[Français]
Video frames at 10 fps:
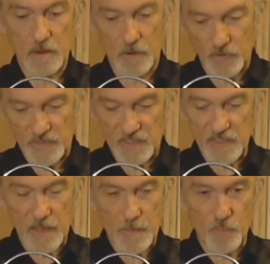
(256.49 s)
le
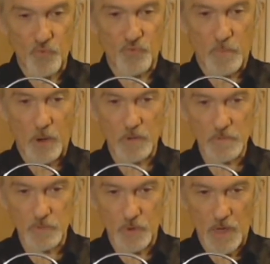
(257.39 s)
sixième mouvement
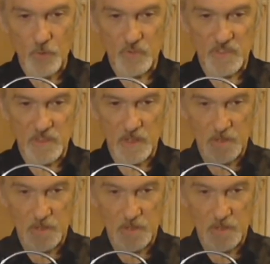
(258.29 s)
de la routine.